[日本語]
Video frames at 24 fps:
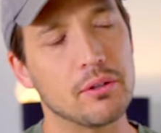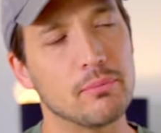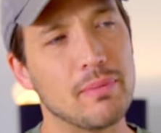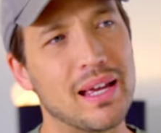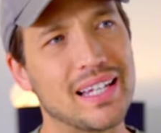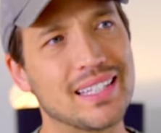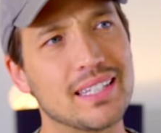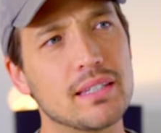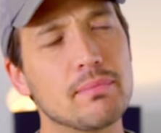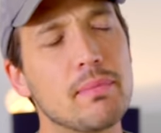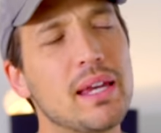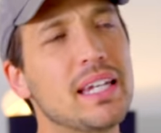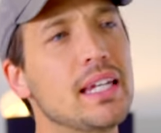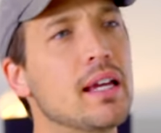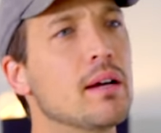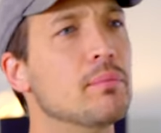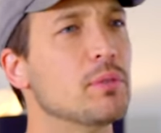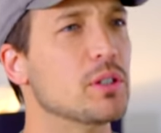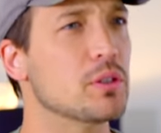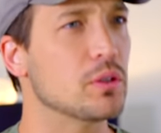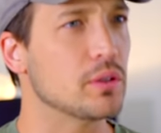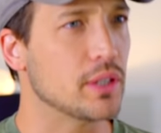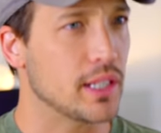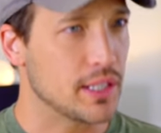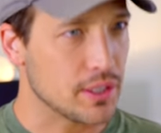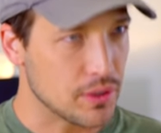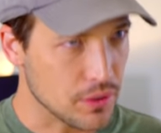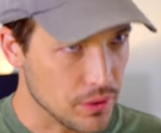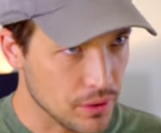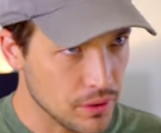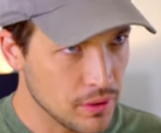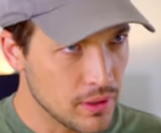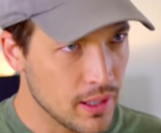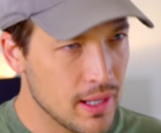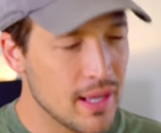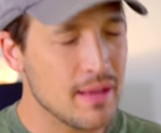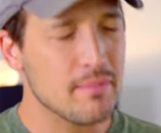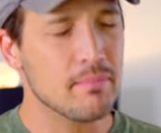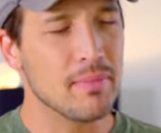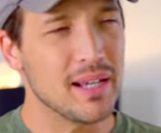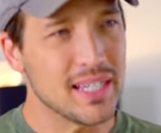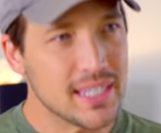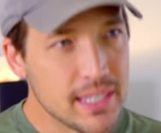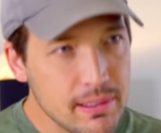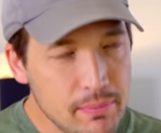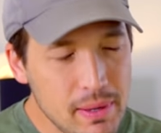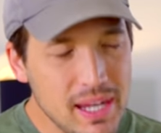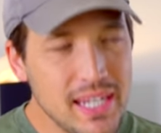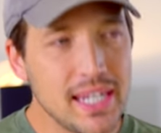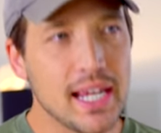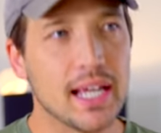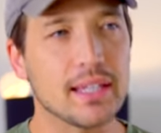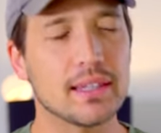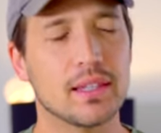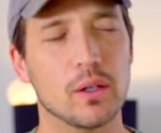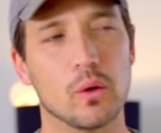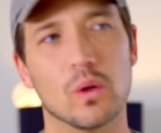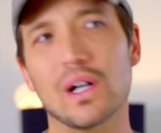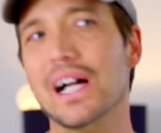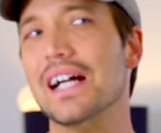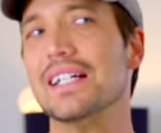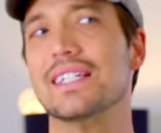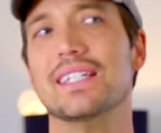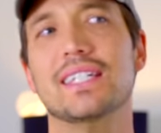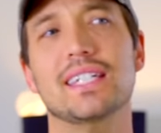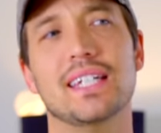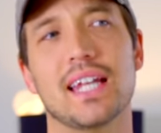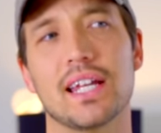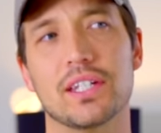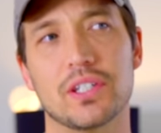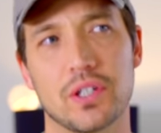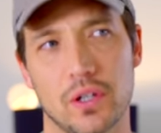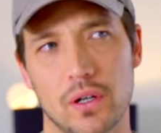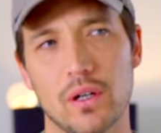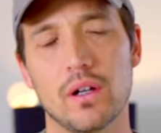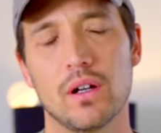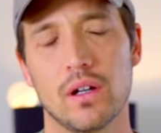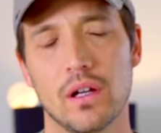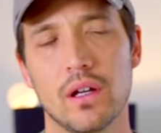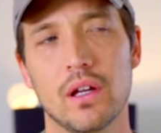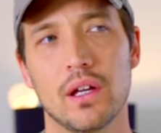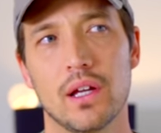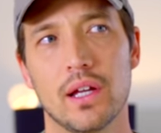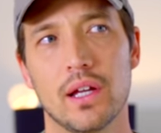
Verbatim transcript: マスメディアもそうでしょ。マスメディアっておかしいでしょ。